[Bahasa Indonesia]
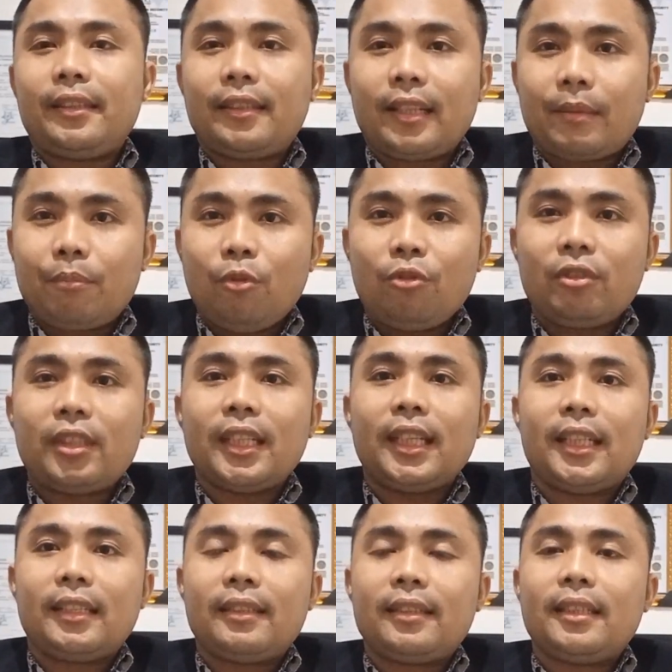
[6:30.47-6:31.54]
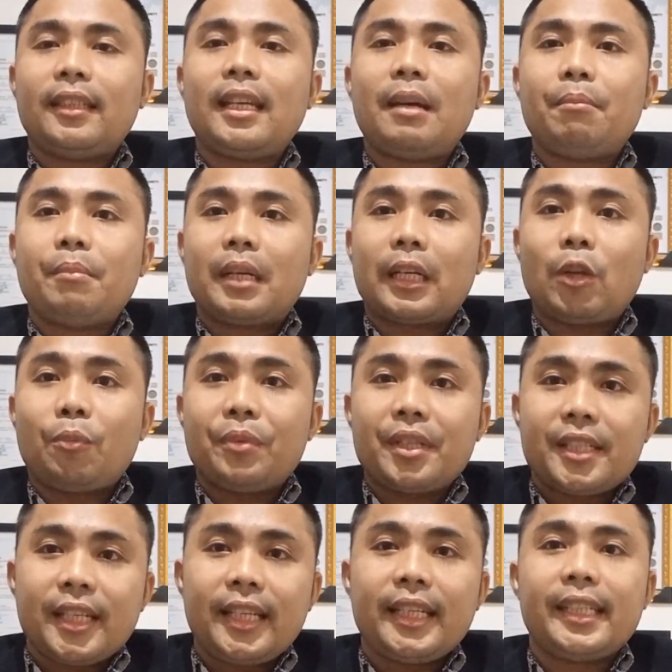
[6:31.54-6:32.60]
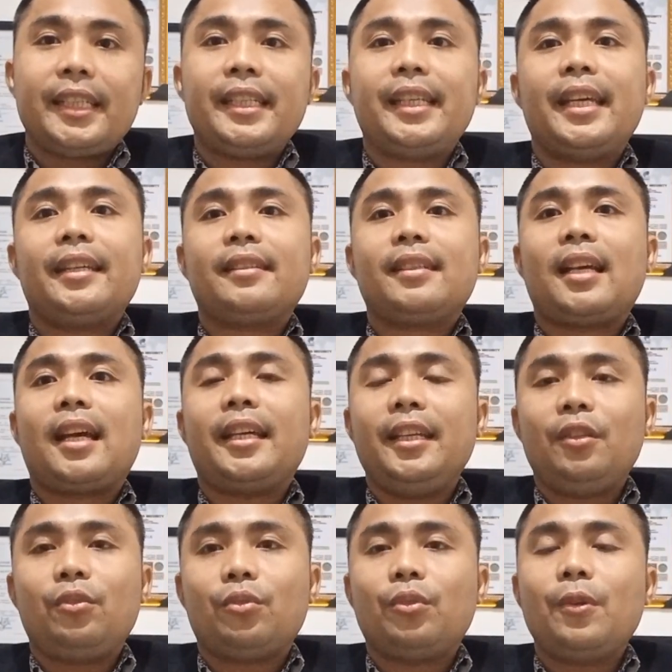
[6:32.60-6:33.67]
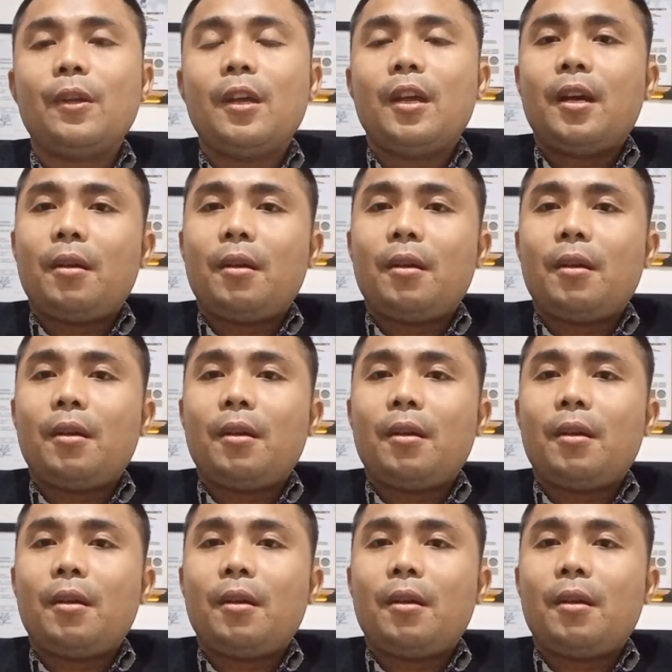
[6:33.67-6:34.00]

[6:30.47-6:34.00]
terbukti tidak berdomisili di desa itu,